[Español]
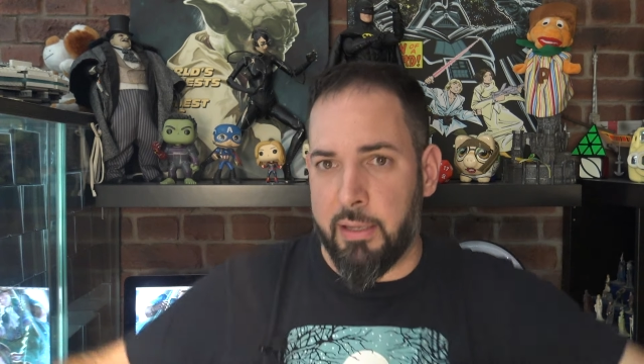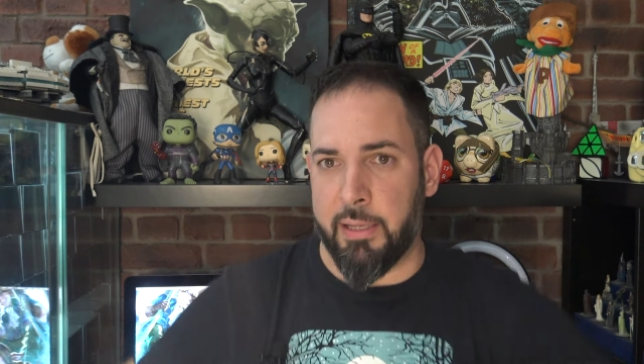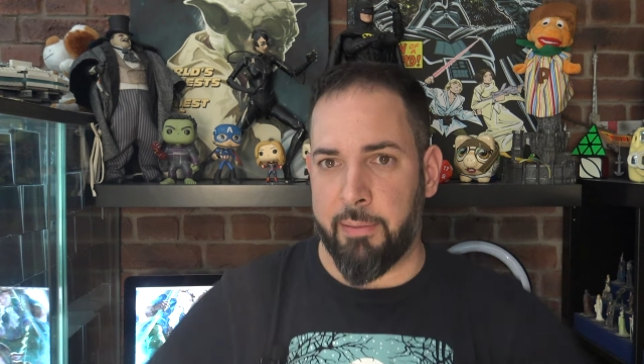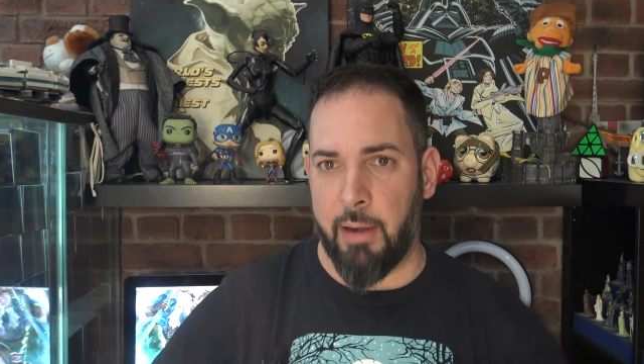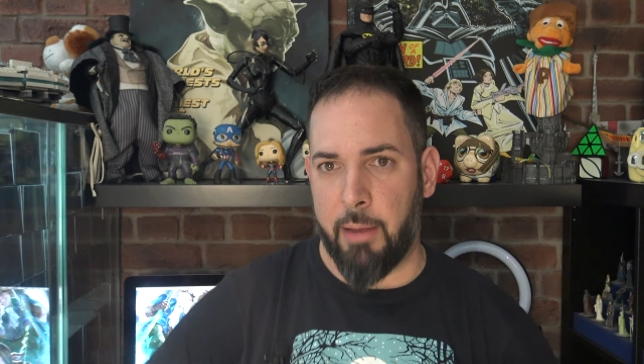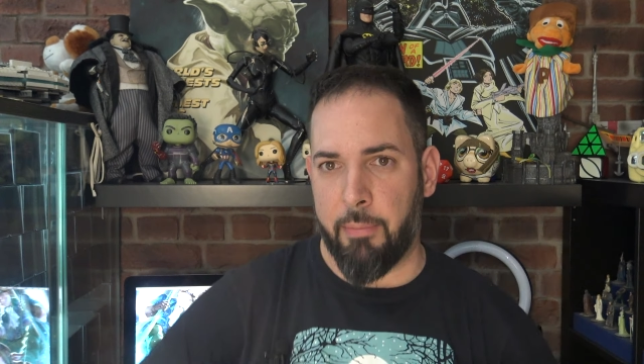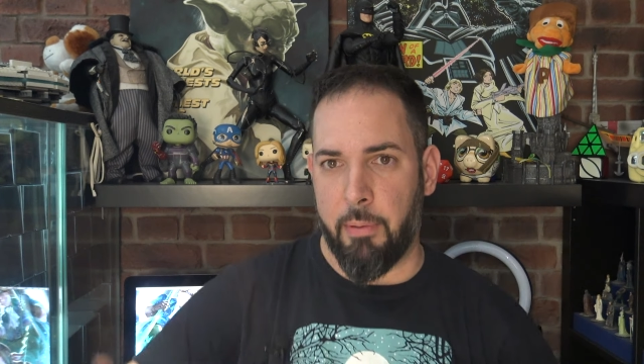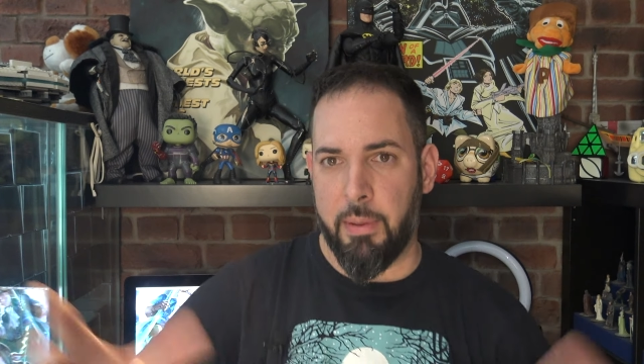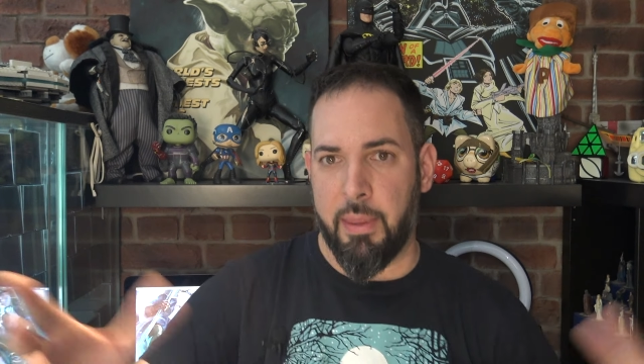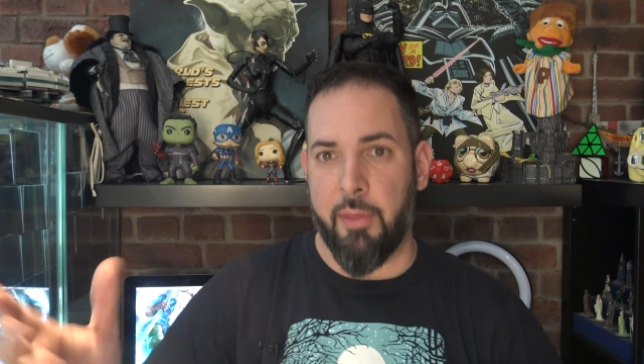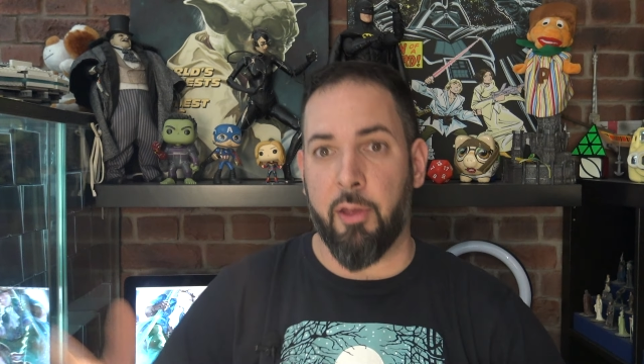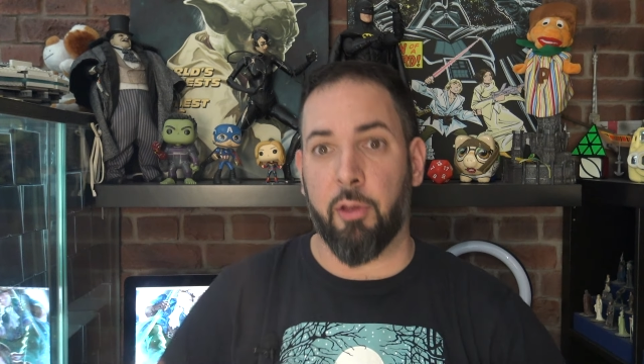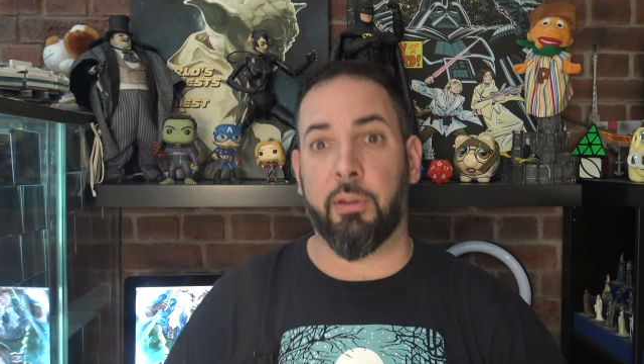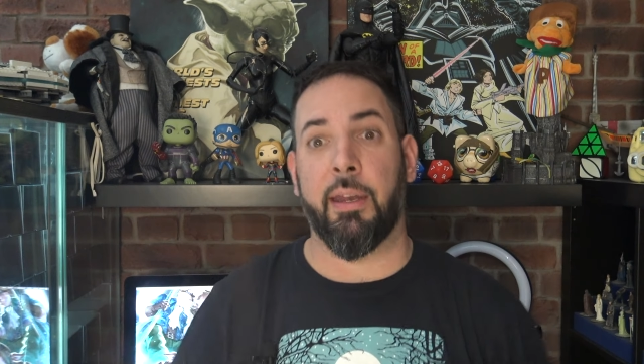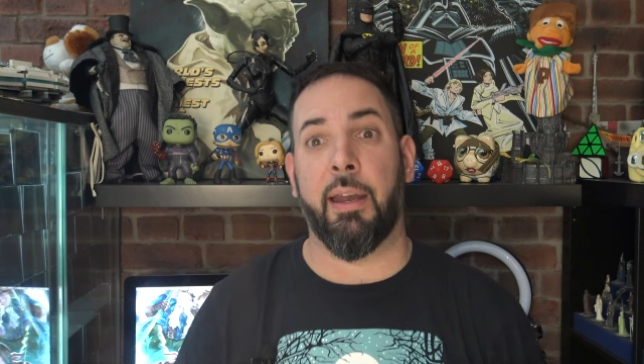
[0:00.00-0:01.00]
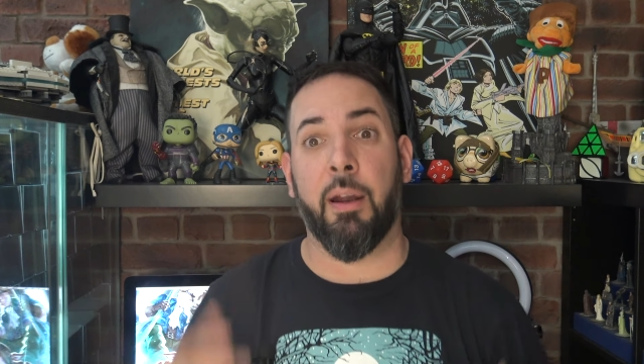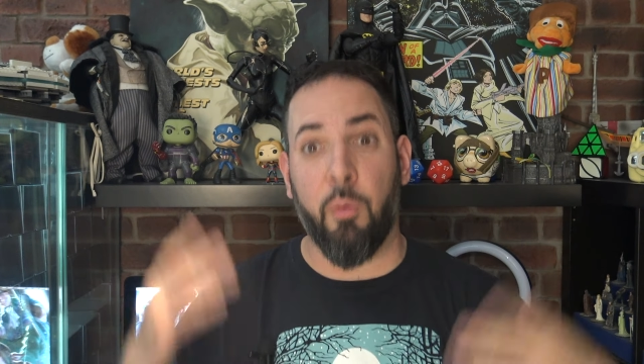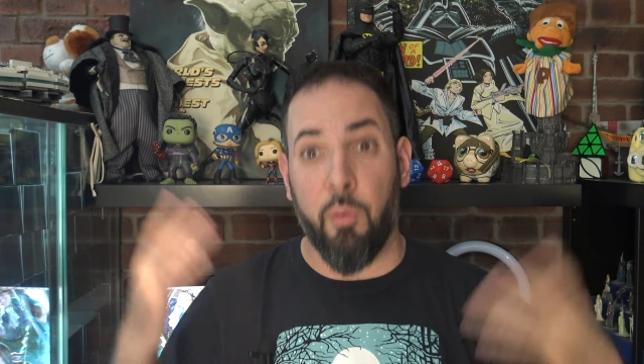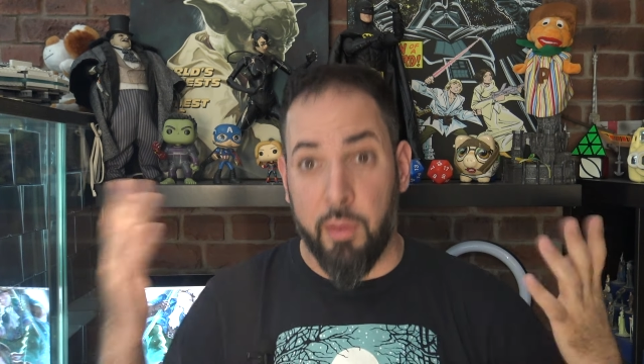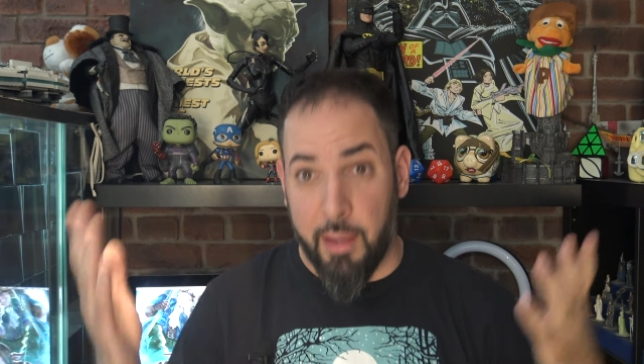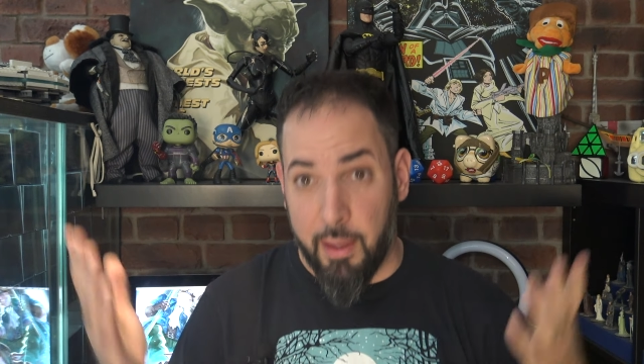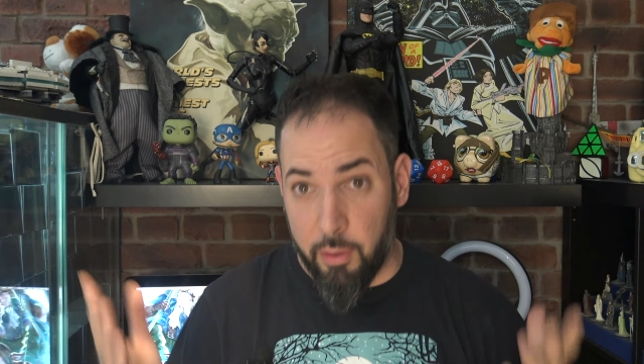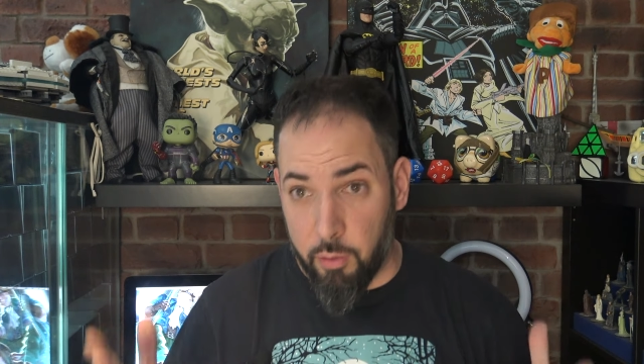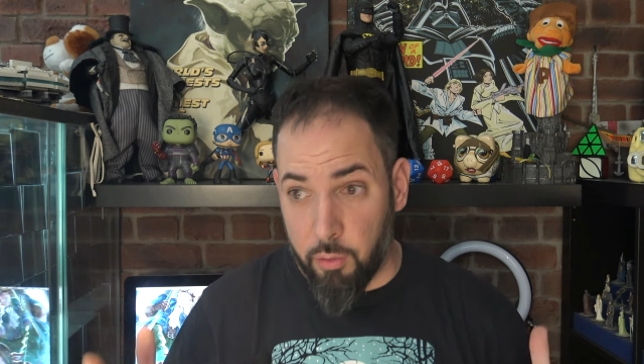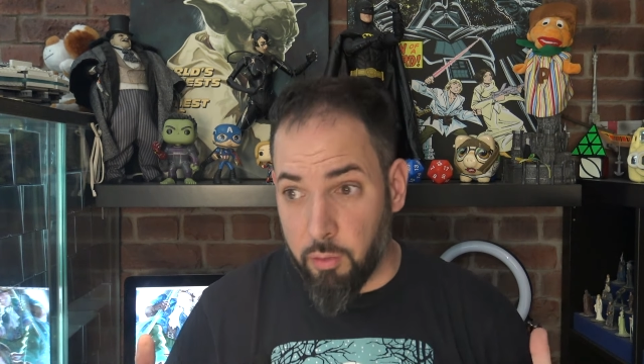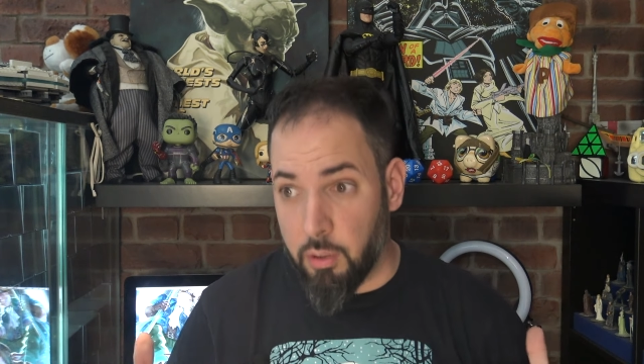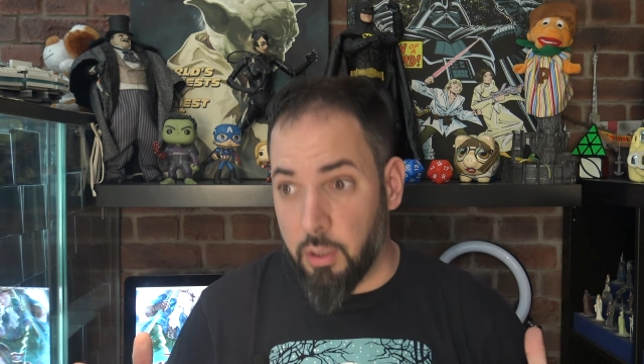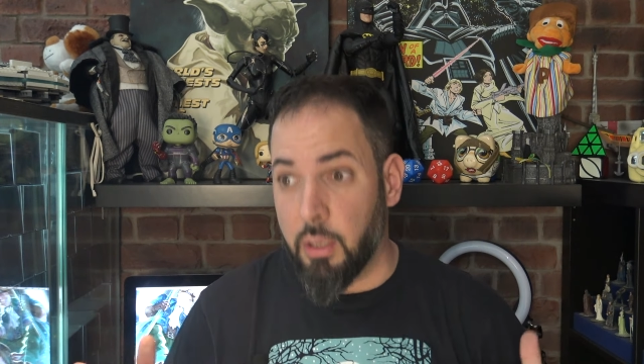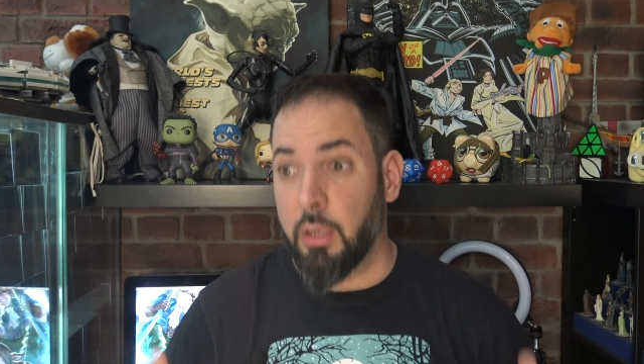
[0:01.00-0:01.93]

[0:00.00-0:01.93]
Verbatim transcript: estaban las bebidas, digo, tener cuidado,